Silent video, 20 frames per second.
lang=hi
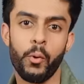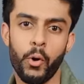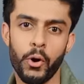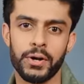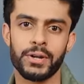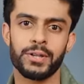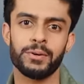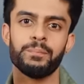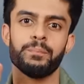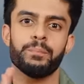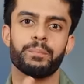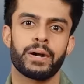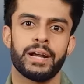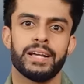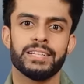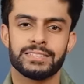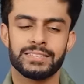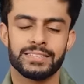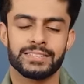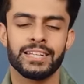बॉटम
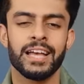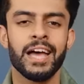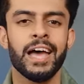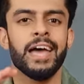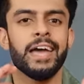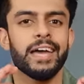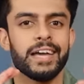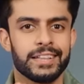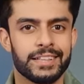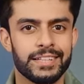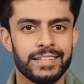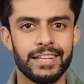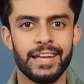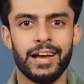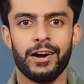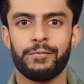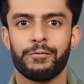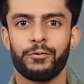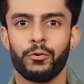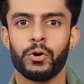प्राइजेस इतनी
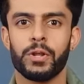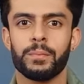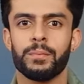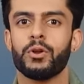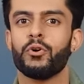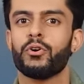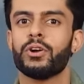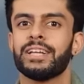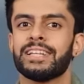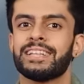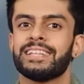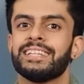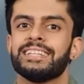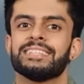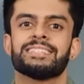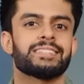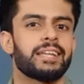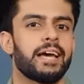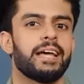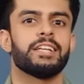अफोर्डेबल और इतने
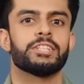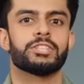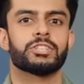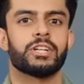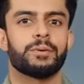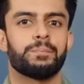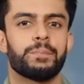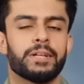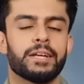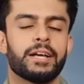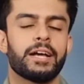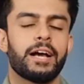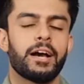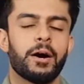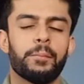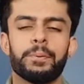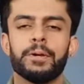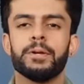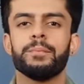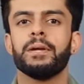स्टाइलिश कपड़े
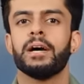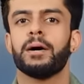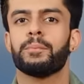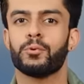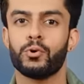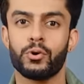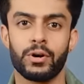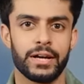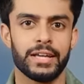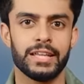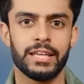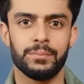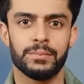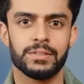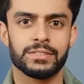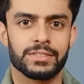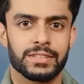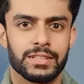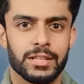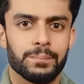कभी भी आपको कहीं नहीं
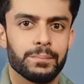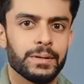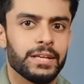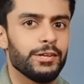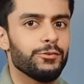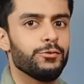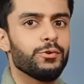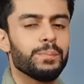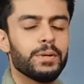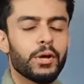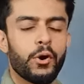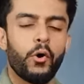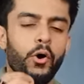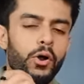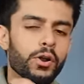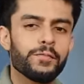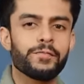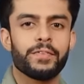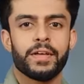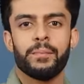मिल सकते बिलीव यू मी
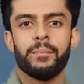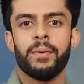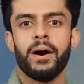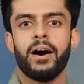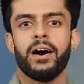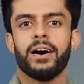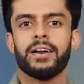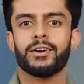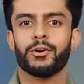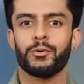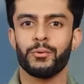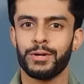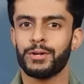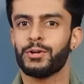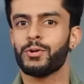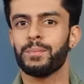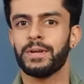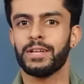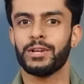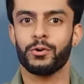ऑल ऑफ देम आर गोइंग
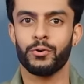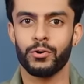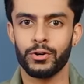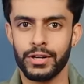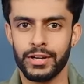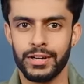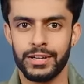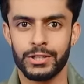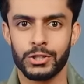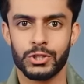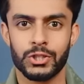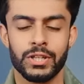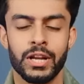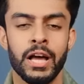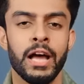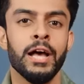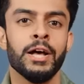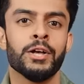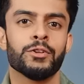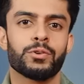टू बी इन गुड कंडीशन
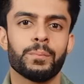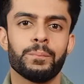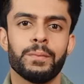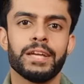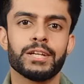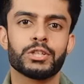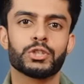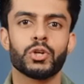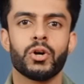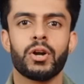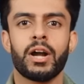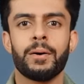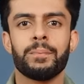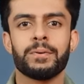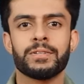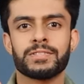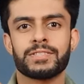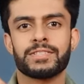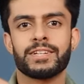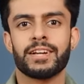सो मेक श्योर आप
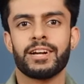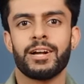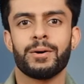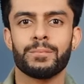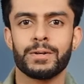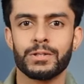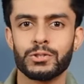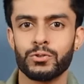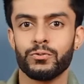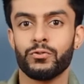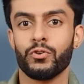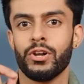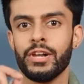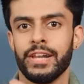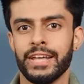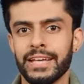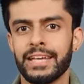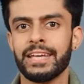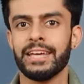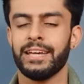इंस्टाग्राम का जो वो
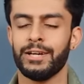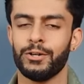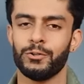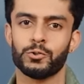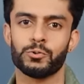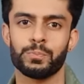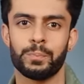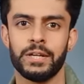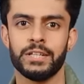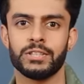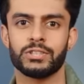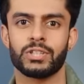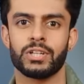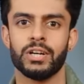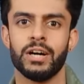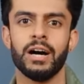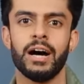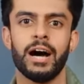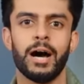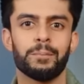लिंक है उस पेज
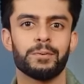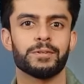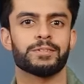का आप